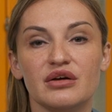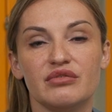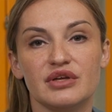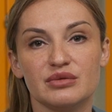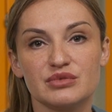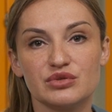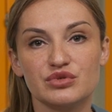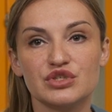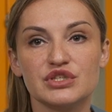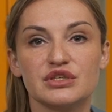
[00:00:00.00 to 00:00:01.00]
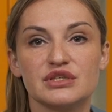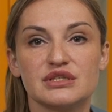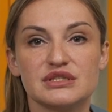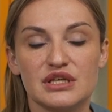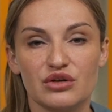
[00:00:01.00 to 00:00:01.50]
в этом случае
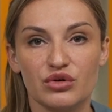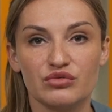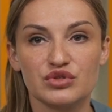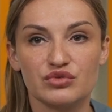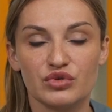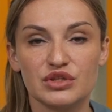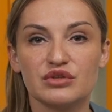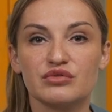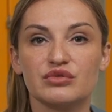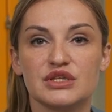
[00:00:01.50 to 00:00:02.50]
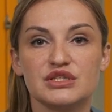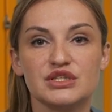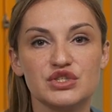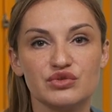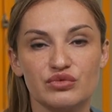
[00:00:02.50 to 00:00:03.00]
здоровью животного у нас
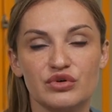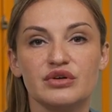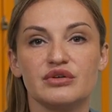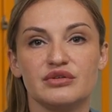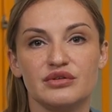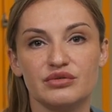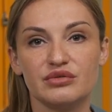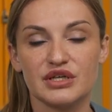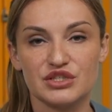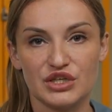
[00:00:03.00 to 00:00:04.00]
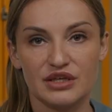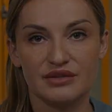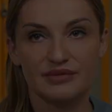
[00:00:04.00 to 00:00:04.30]
ничего не угрожает.